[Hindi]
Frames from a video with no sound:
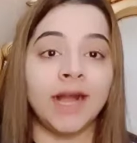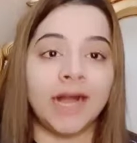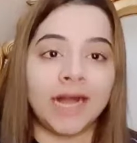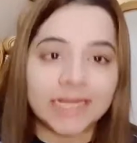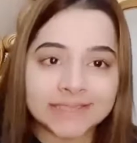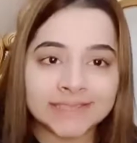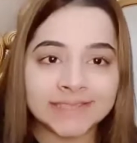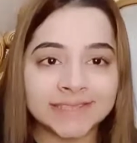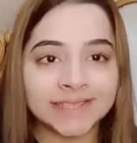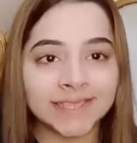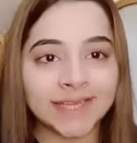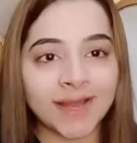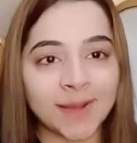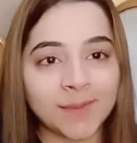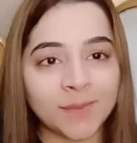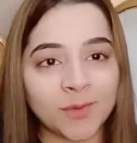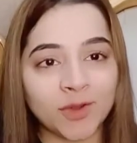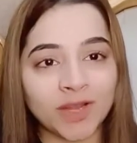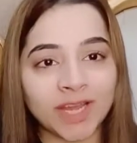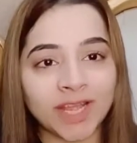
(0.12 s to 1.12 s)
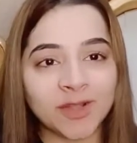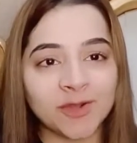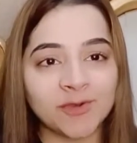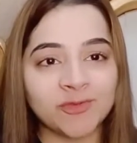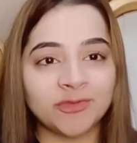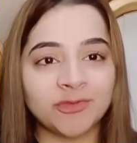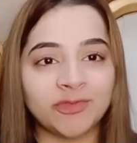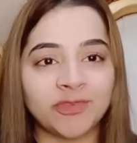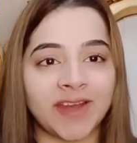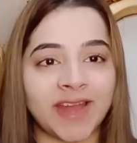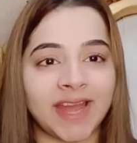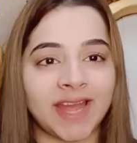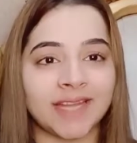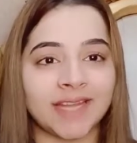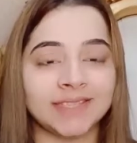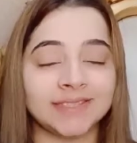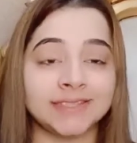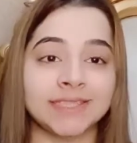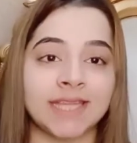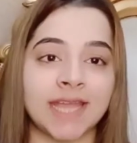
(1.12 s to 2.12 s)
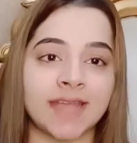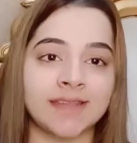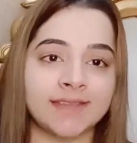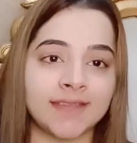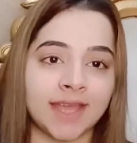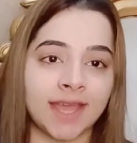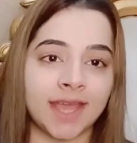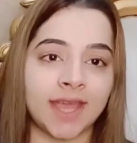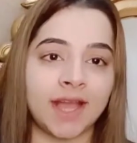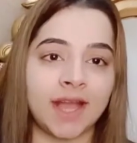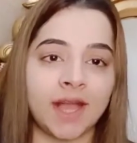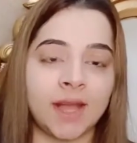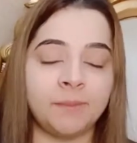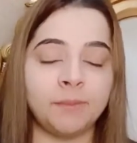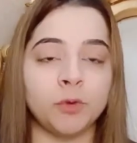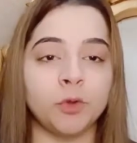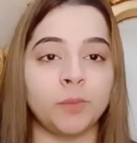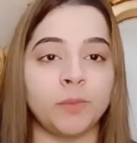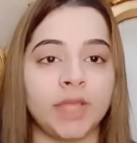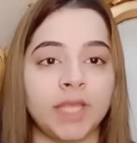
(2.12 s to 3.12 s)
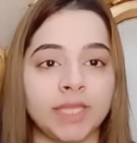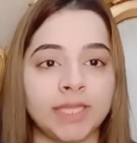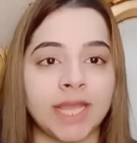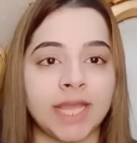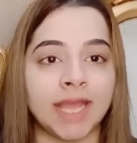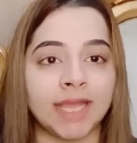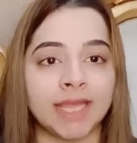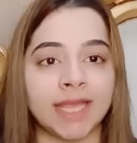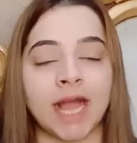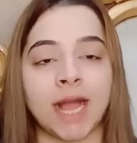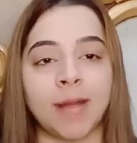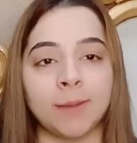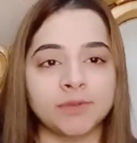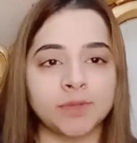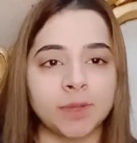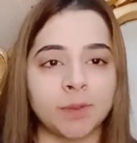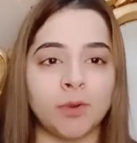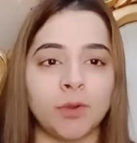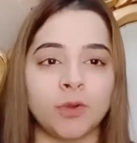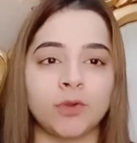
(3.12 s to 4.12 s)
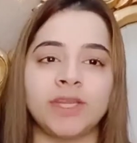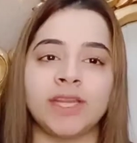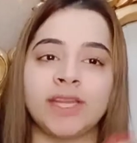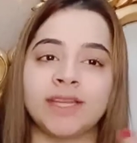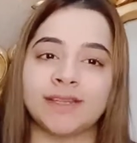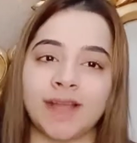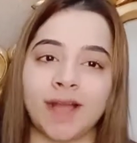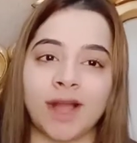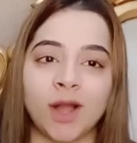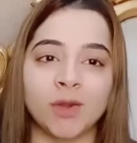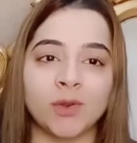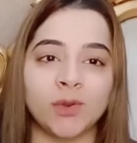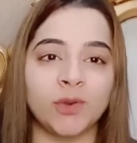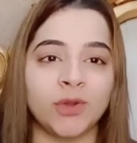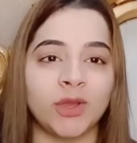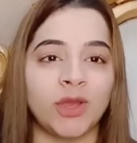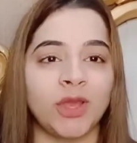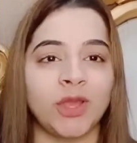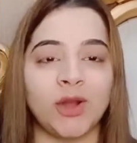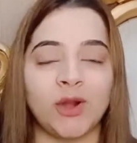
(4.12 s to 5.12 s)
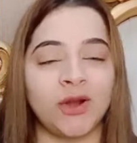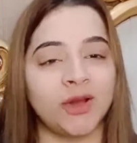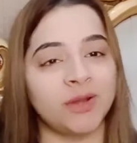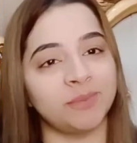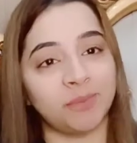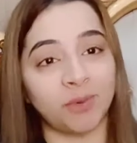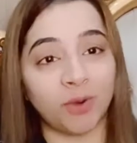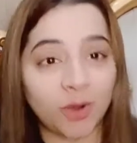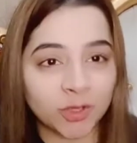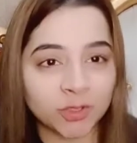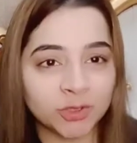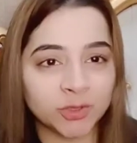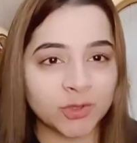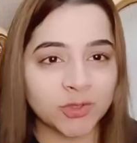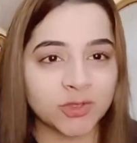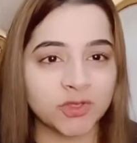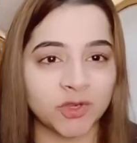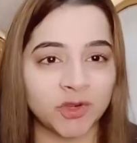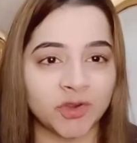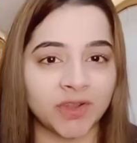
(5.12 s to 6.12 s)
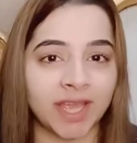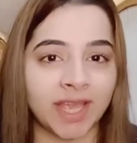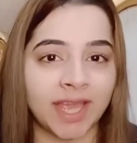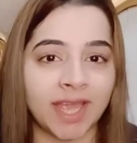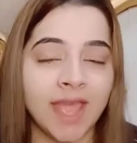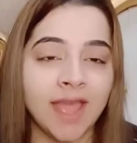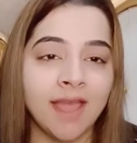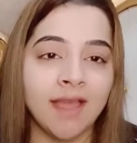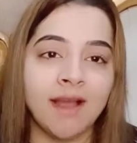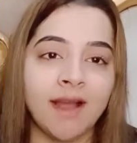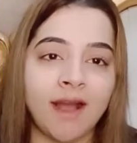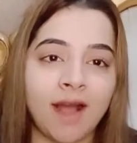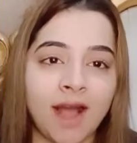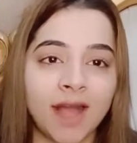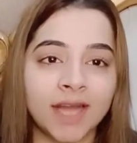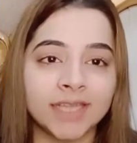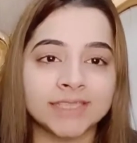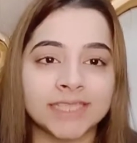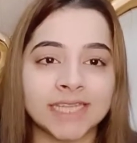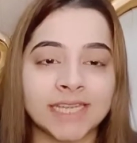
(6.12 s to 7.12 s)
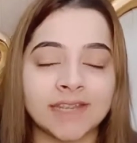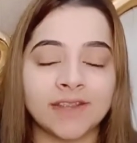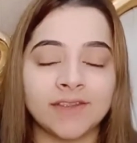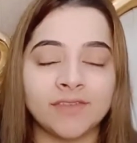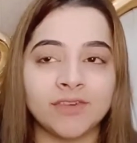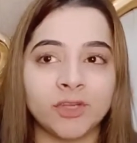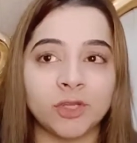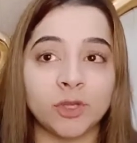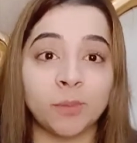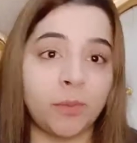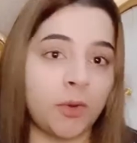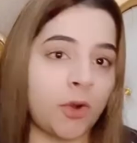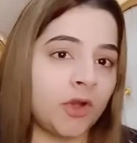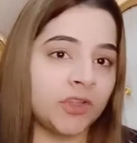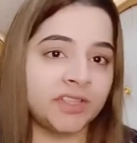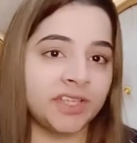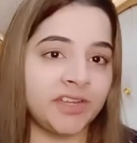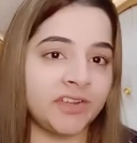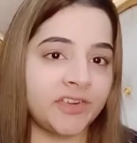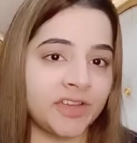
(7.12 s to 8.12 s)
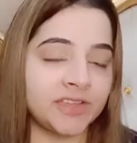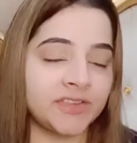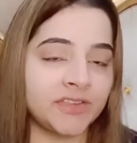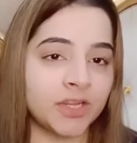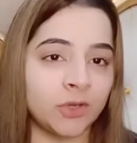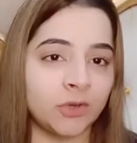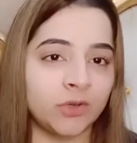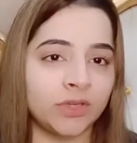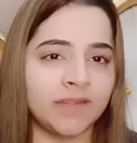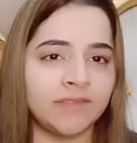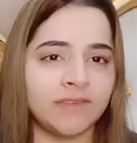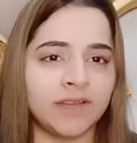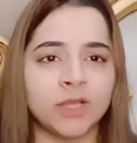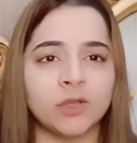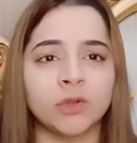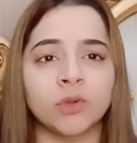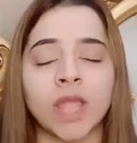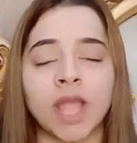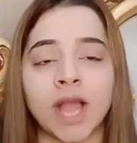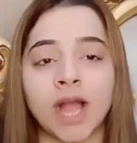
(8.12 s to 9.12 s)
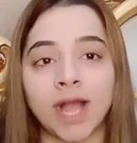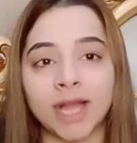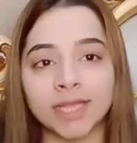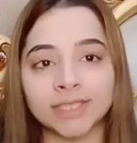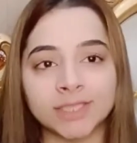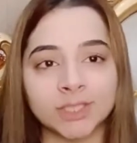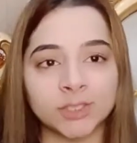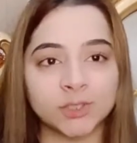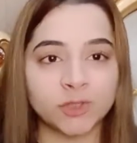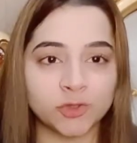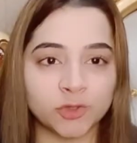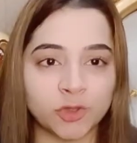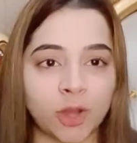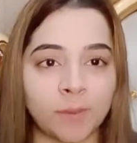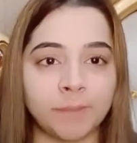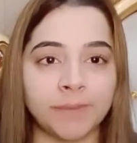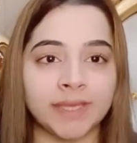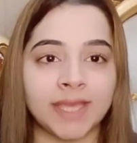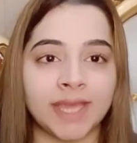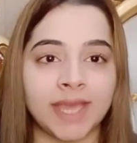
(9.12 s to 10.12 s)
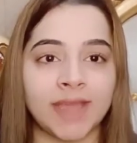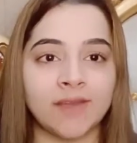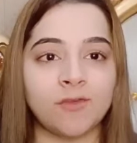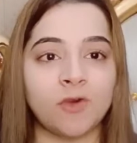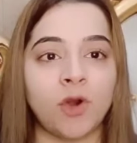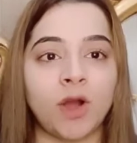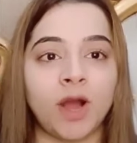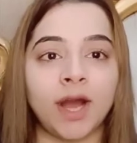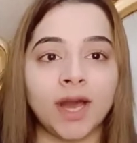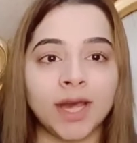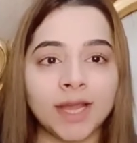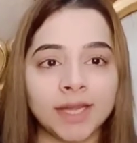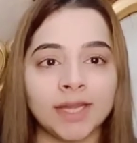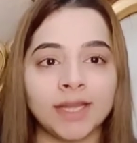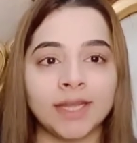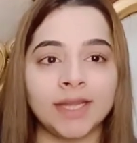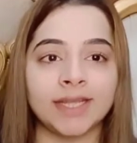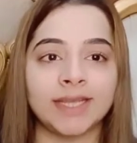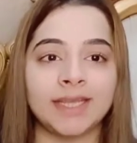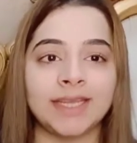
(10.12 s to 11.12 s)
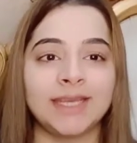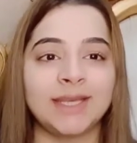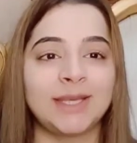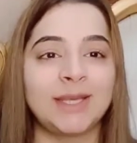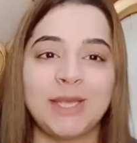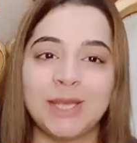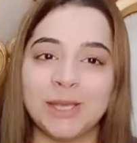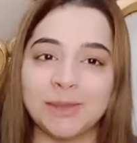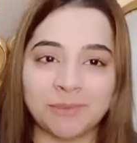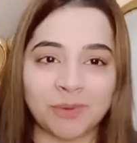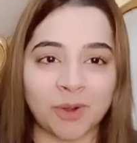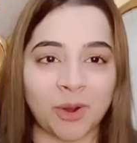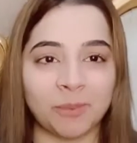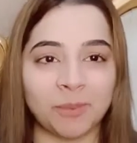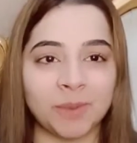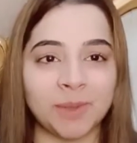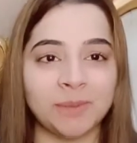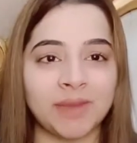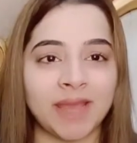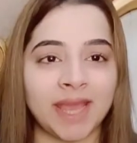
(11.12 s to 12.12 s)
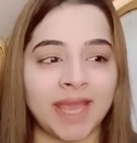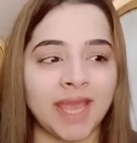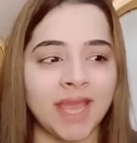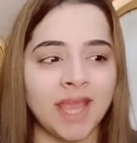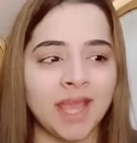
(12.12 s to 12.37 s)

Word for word: असलम फ्रेंड्स कैसे हैं आप उम्मीद है कि आप सब लोग ठीक ठाक होंगे और बहुत खुश होंगे आज की वीडियो बहुत इंटरेस्टिंग होने वाली क्योंकि आज का जो टॉपिक है वो हर लड़की की प्रॉब्लम है